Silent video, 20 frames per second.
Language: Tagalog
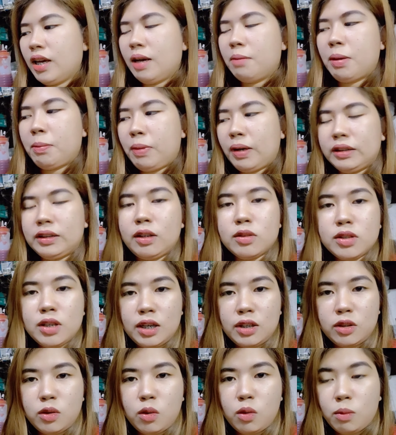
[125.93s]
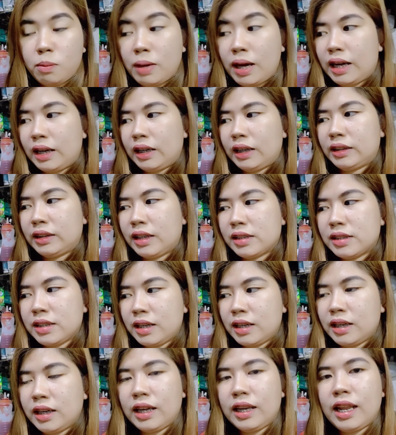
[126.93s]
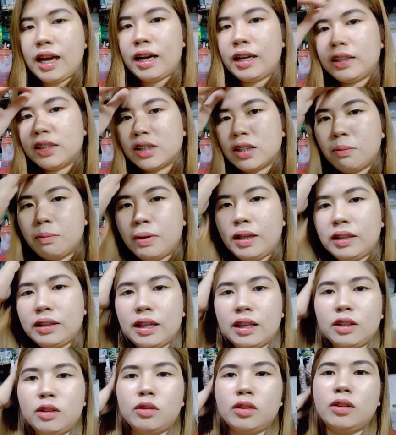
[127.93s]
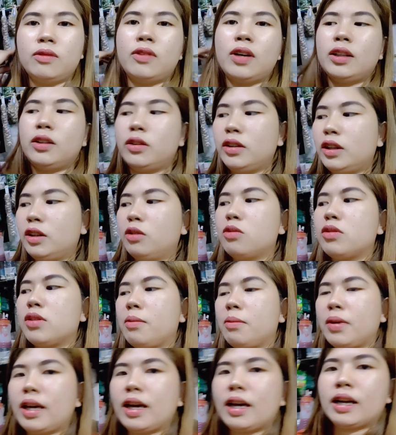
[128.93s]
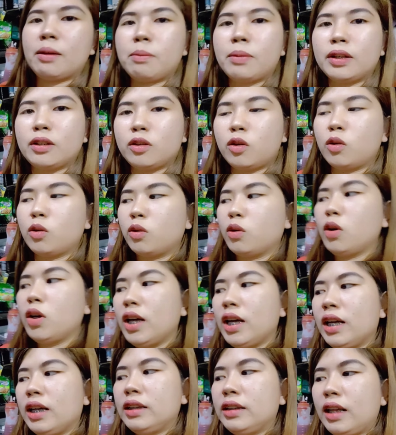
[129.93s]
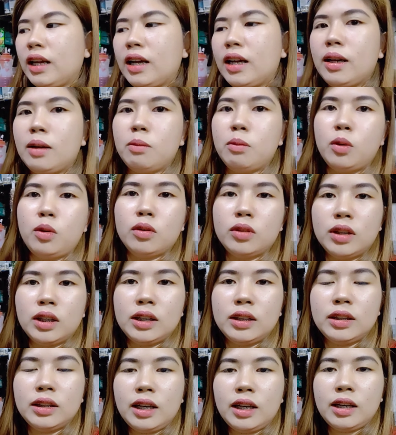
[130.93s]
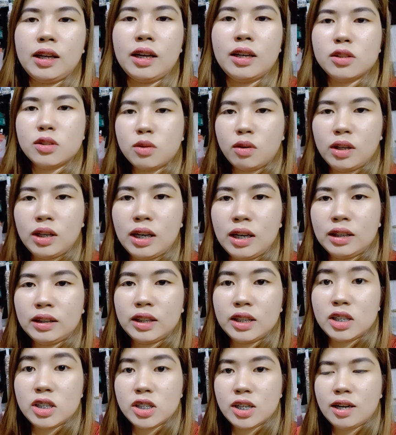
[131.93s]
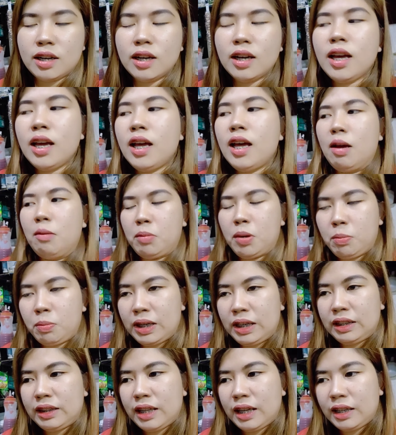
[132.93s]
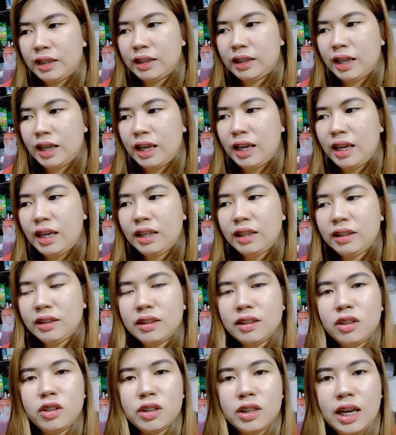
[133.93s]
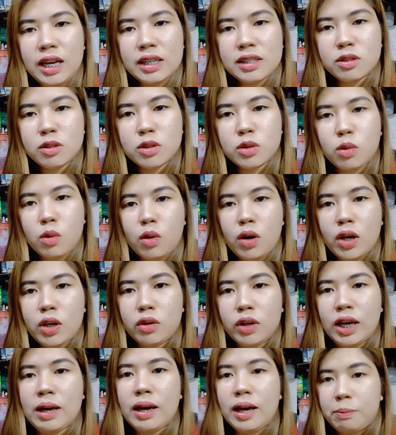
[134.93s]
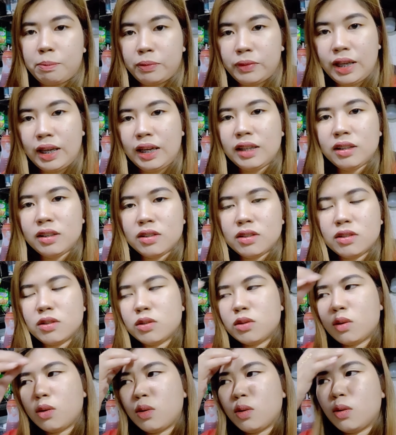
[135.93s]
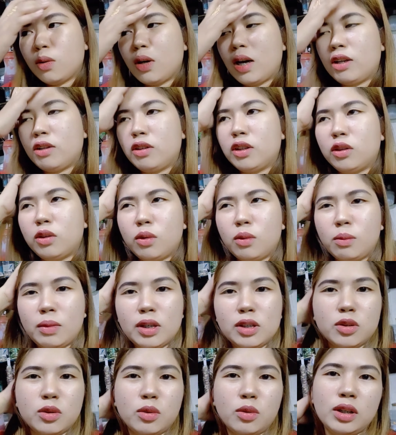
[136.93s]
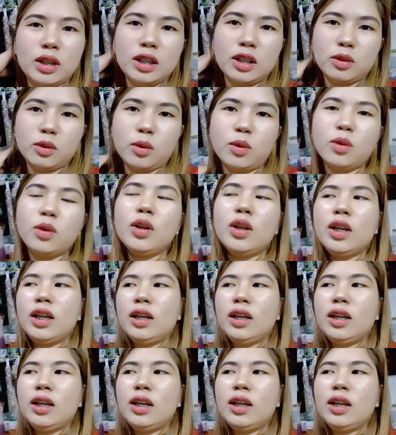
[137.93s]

Papakita ko sa inyo kung bakit kasi kailangan na siyang palitan yung divider dito sa harapan ko na bulok na rin talaga. So kailangan na rin siyang papalitan. And yun guys, gusto ko kayong i-update. So ano na to, medyo huli na to.